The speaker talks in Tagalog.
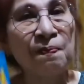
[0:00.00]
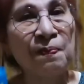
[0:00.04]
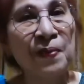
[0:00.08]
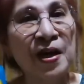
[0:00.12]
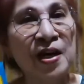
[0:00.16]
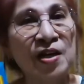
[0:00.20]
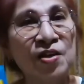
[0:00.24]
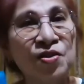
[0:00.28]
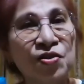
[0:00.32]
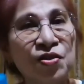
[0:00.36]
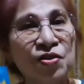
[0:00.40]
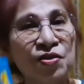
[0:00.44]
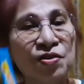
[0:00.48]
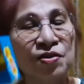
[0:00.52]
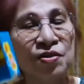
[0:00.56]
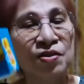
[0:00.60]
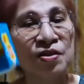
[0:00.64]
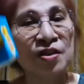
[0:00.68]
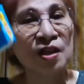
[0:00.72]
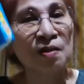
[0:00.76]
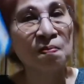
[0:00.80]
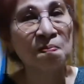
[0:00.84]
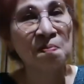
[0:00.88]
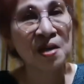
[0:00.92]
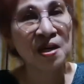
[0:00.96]
pesos.
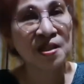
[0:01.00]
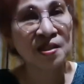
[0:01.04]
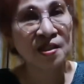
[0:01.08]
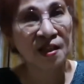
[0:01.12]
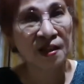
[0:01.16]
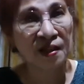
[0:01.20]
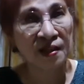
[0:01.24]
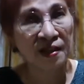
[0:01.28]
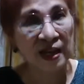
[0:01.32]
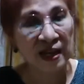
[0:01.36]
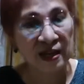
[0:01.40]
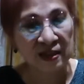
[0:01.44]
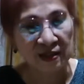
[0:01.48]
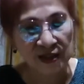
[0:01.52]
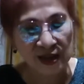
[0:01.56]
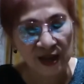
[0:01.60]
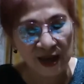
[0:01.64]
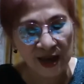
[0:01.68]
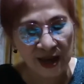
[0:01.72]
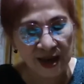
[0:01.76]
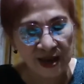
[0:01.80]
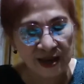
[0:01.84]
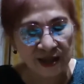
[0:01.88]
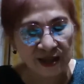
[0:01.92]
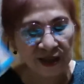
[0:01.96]
That makes it
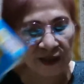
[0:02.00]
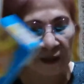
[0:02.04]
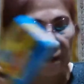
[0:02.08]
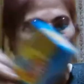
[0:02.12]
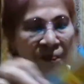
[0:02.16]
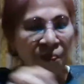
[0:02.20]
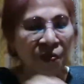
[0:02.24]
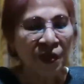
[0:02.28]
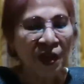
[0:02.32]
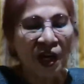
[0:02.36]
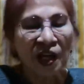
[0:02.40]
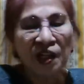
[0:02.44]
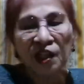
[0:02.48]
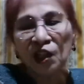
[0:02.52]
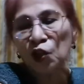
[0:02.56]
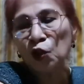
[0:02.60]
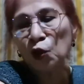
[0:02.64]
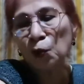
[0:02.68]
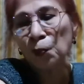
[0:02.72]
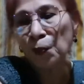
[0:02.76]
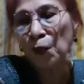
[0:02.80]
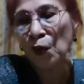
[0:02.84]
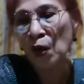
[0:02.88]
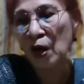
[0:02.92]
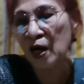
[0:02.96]
98. Rito
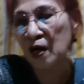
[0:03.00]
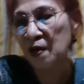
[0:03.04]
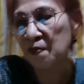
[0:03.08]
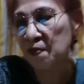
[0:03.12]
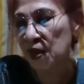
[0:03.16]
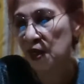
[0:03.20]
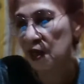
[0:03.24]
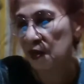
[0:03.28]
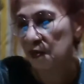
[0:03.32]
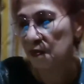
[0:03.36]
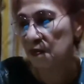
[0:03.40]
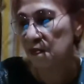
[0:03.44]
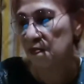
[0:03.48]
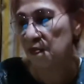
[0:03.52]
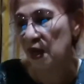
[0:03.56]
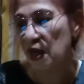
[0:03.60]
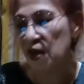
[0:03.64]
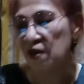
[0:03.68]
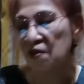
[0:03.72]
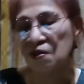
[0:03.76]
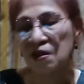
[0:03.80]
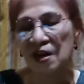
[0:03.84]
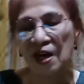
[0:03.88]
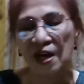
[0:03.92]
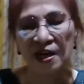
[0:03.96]
pong aming
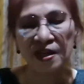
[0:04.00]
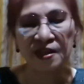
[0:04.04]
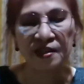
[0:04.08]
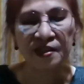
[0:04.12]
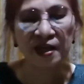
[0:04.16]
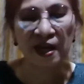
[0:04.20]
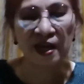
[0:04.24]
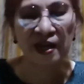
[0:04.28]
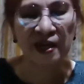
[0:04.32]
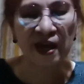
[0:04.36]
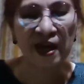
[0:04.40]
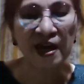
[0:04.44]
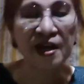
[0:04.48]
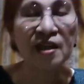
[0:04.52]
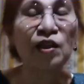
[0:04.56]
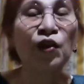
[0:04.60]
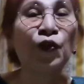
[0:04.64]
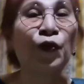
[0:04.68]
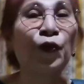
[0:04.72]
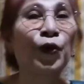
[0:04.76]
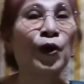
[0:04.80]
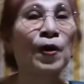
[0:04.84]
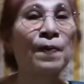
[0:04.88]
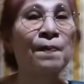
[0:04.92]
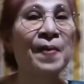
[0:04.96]
mayonnaise ay
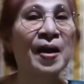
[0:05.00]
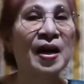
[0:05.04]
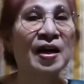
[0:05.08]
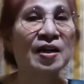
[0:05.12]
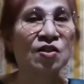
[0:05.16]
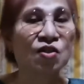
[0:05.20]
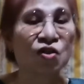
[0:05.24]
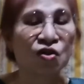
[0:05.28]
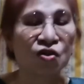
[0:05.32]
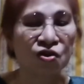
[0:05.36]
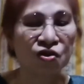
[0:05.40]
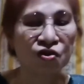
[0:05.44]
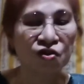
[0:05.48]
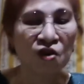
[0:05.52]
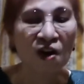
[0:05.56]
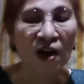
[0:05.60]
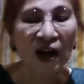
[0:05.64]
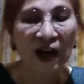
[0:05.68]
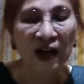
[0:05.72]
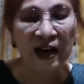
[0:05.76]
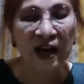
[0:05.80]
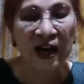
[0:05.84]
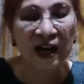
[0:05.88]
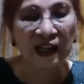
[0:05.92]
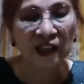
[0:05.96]
84 pesos. Ang
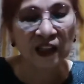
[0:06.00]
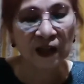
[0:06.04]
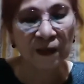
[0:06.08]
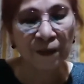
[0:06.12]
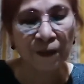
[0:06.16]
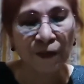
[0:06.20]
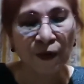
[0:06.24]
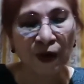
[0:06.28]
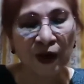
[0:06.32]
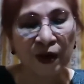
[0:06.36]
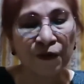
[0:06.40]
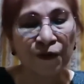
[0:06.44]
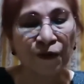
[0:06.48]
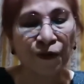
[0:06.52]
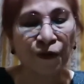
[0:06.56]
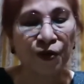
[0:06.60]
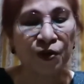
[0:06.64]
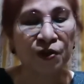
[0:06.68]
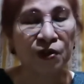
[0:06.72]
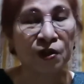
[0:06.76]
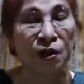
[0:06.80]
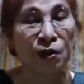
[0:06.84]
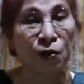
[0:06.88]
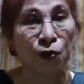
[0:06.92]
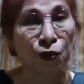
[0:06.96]
kalahati po ay
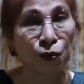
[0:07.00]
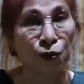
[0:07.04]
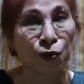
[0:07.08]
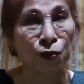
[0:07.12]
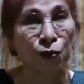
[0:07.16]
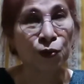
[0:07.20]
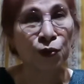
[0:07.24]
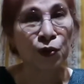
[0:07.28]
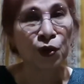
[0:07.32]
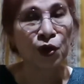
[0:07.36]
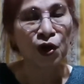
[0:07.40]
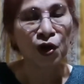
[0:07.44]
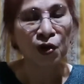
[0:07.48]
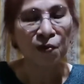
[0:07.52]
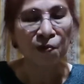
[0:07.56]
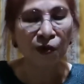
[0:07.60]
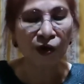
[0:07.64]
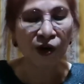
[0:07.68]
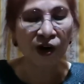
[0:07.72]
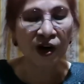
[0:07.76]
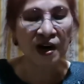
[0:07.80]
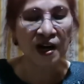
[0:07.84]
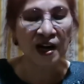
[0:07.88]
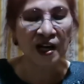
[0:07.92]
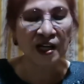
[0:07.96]
42.
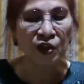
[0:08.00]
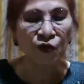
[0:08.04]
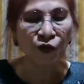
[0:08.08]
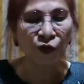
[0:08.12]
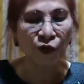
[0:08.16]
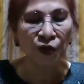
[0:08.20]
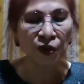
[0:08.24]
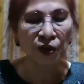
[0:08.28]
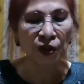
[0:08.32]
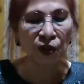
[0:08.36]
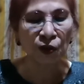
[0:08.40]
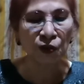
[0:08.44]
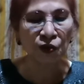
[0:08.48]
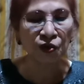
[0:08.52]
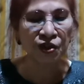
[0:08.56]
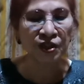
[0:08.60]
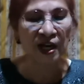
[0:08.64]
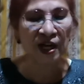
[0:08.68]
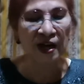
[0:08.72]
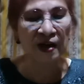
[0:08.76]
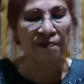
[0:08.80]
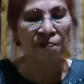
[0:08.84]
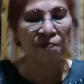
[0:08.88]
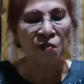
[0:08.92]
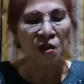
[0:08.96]
More or less, 42
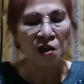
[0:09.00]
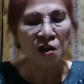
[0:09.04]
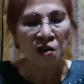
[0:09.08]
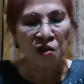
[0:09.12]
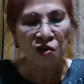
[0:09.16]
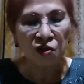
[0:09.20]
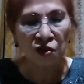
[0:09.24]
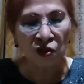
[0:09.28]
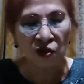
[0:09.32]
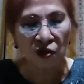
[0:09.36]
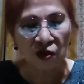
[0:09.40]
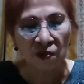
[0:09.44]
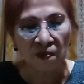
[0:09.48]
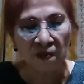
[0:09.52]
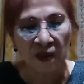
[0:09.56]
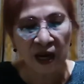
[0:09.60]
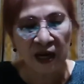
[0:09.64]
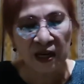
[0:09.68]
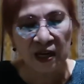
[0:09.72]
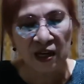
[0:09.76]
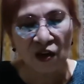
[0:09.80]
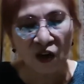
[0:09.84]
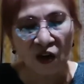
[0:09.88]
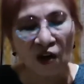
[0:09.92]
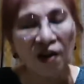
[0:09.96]
siya. So,
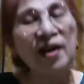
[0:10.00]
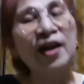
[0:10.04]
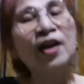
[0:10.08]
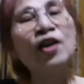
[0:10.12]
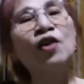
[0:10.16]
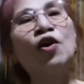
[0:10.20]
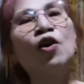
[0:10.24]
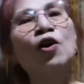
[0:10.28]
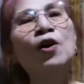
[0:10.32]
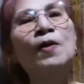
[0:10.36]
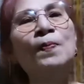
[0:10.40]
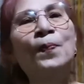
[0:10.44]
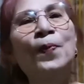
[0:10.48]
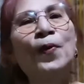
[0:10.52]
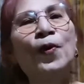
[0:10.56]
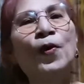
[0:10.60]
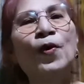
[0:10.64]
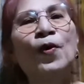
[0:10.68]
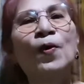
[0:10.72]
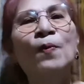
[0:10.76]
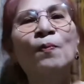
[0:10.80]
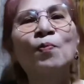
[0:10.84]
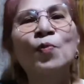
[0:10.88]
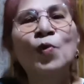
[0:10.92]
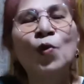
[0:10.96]
bali all in all po,
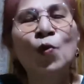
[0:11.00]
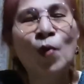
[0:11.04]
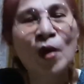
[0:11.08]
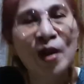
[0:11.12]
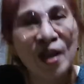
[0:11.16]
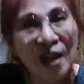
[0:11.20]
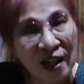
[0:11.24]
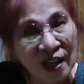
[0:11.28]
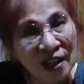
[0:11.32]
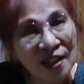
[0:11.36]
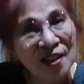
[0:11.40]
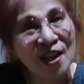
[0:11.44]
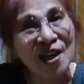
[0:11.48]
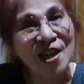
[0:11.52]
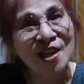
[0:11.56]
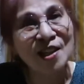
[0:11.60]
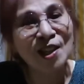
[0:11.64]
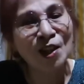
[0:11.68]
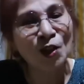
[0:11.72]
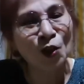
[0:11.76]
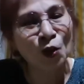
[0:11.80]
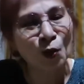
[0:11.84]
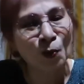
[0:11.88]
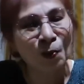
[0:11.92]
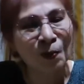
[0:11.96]

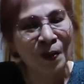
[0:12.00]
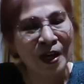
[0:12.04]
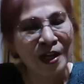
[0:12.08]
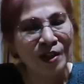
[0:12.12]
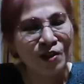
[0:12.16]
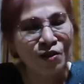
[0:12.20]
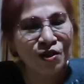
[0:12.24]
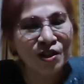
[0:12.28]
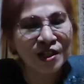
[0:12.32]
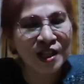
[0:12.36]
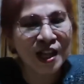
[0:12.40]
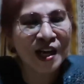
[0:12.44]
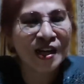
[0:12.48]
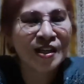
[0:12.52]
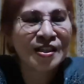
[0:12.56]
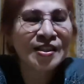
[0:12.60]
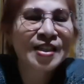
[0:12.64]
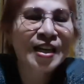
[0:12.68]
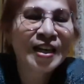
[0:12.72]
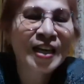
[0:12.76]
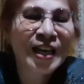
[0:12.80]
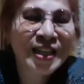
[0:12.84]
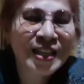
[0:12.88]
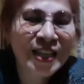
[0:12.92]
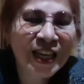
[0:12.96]
182 pesos lang sa
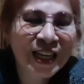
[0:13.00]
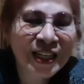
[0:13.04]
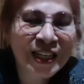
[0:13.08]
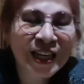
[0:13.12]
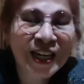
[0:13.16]
ganyan